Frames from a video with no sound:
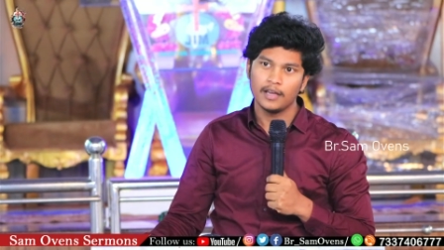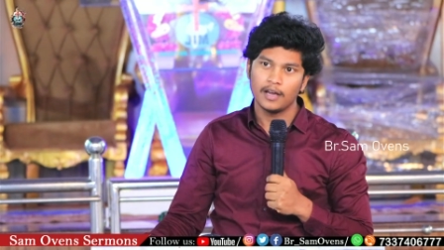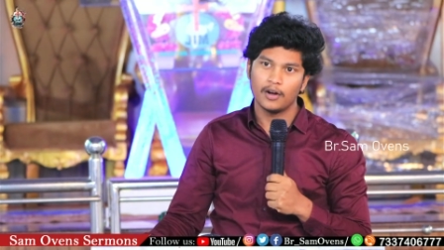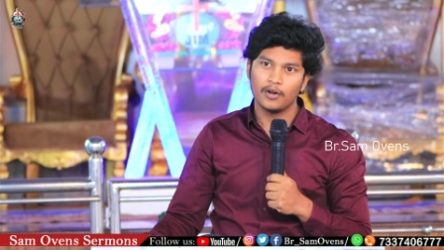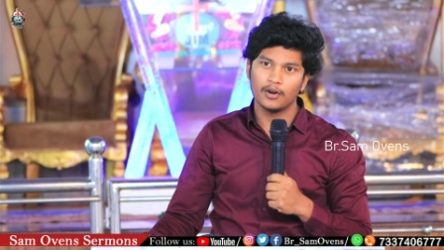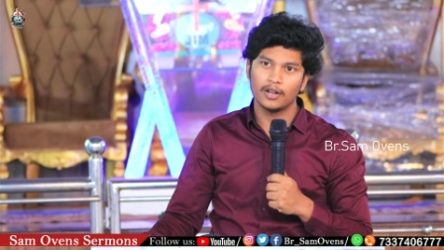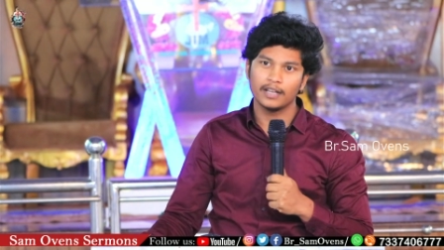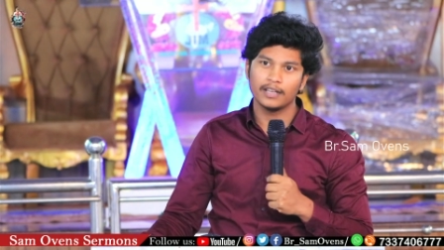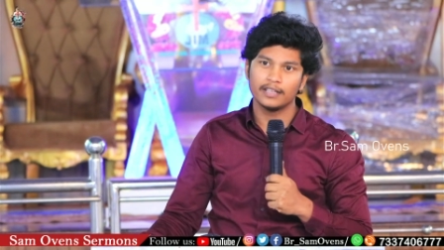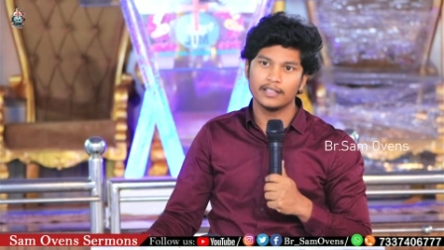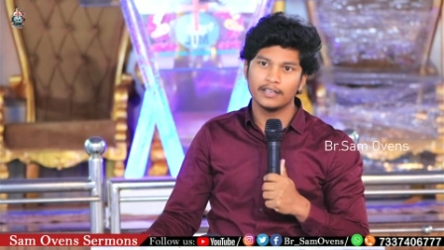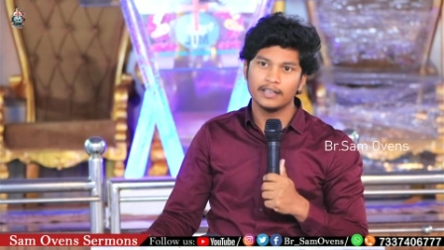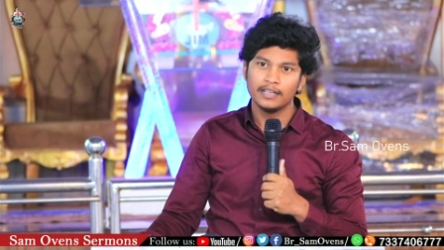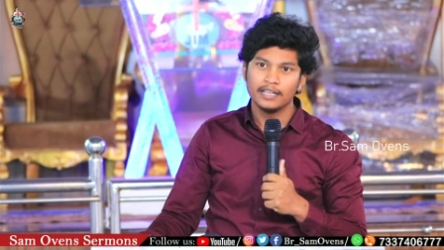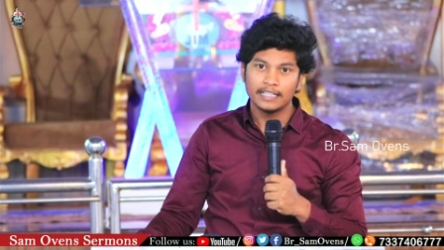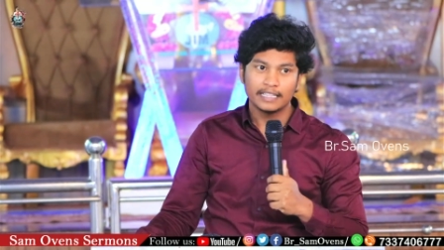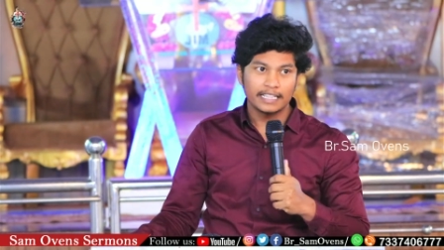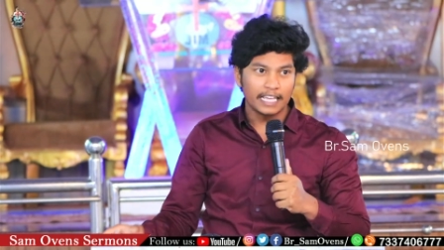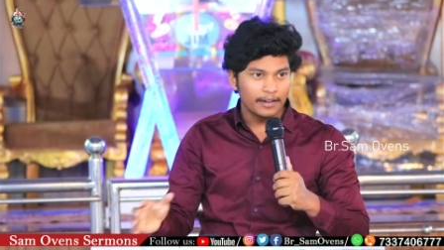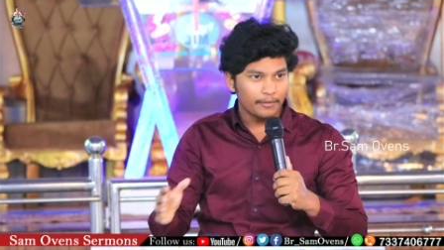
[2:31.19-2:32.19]
అవునా కదా
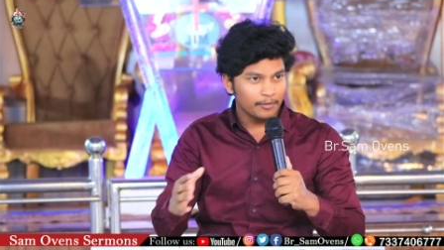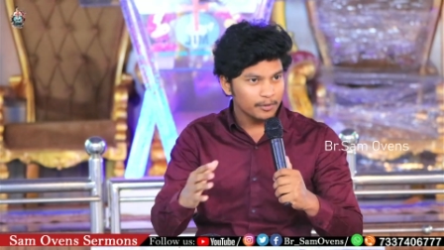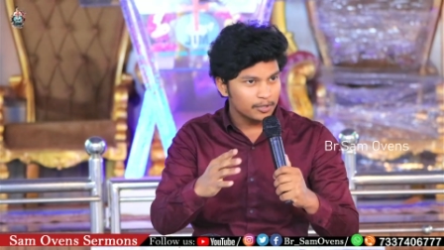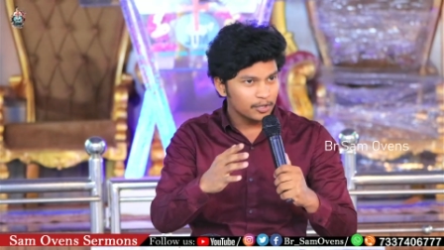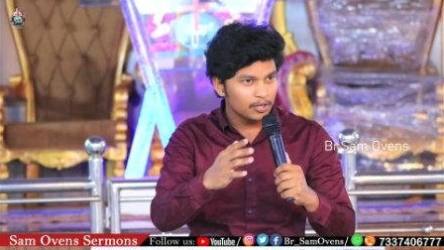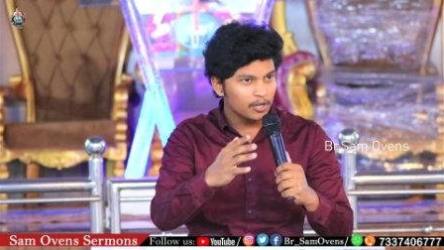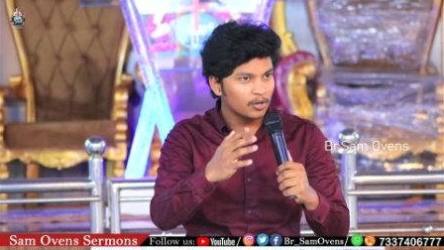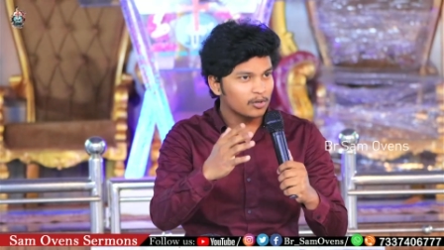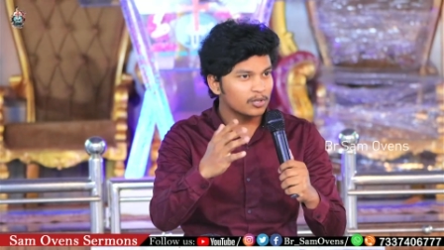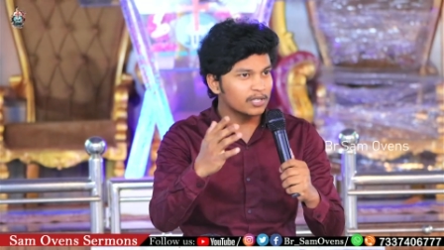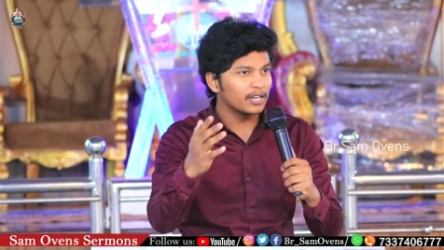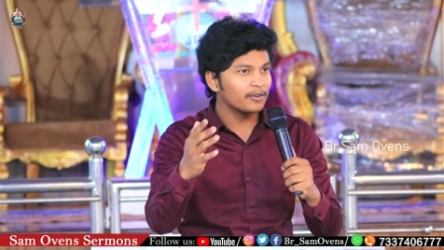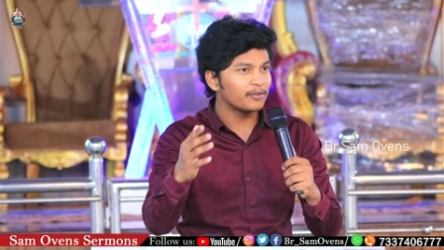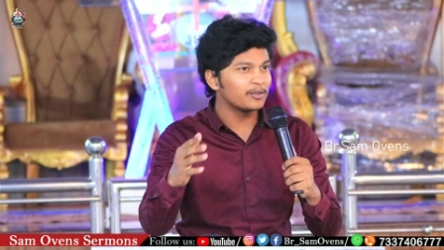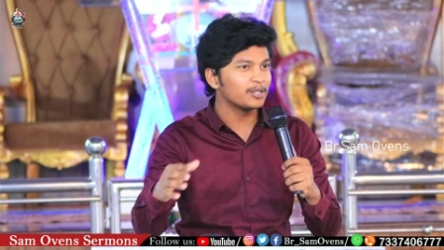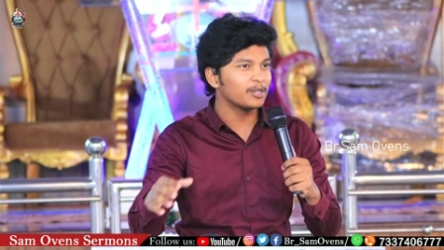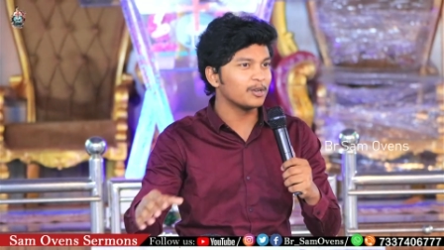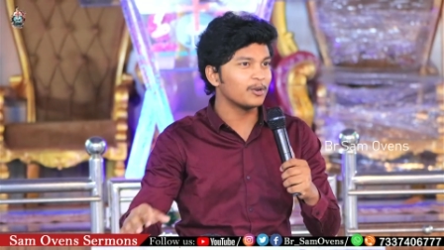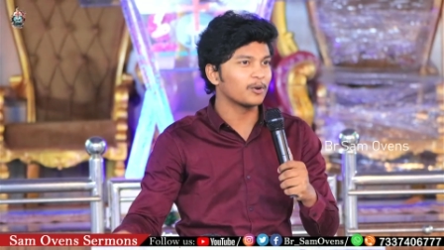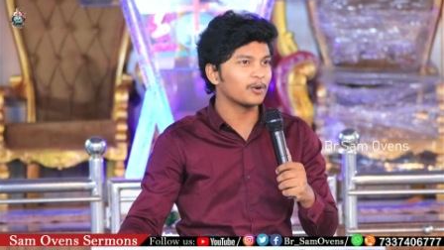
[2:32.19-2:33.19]
దైవజనులకు
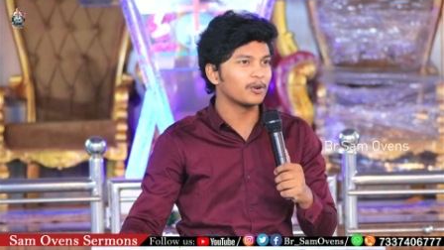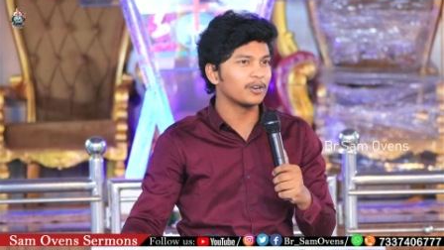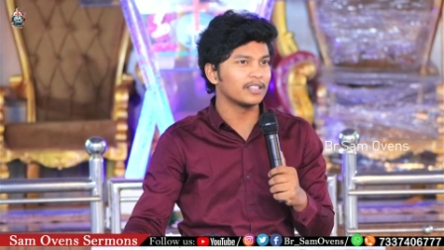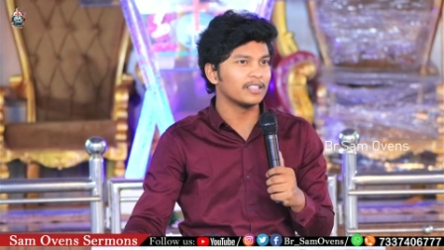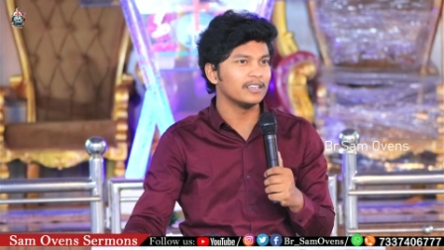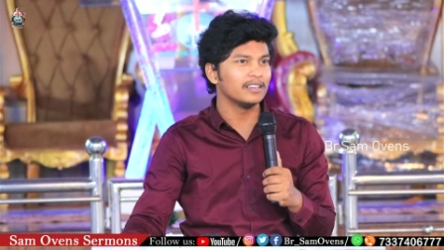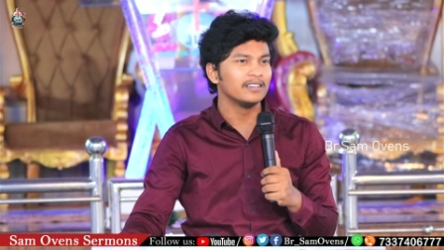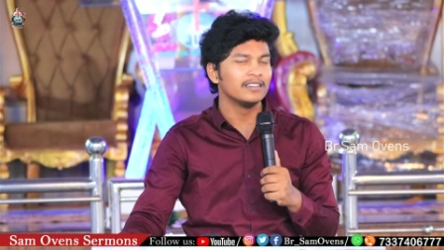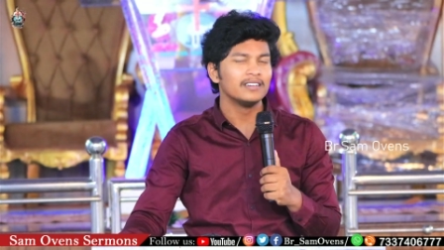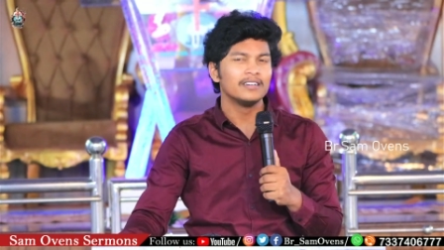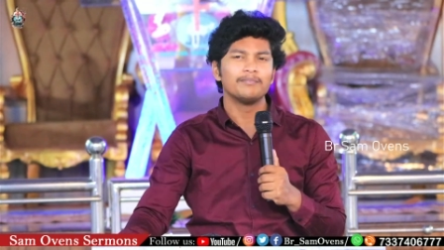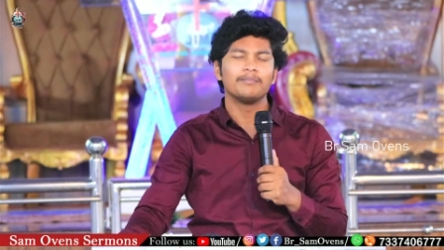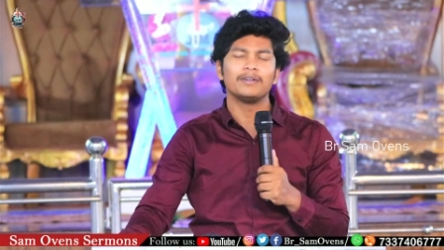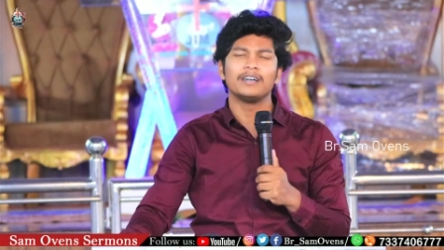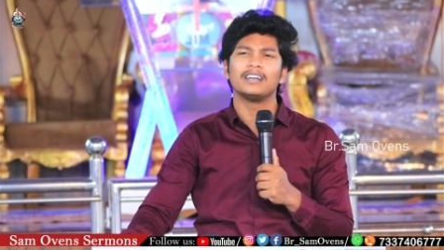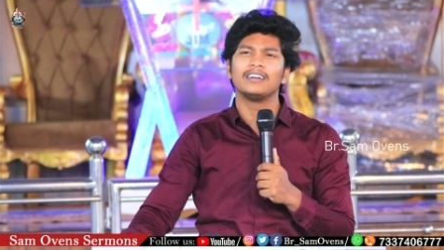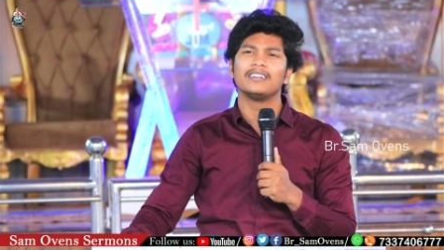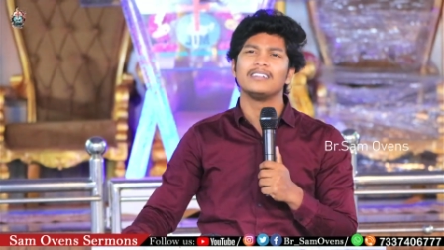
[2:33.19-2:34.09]
దైవజనులకు ఉంటుంది బా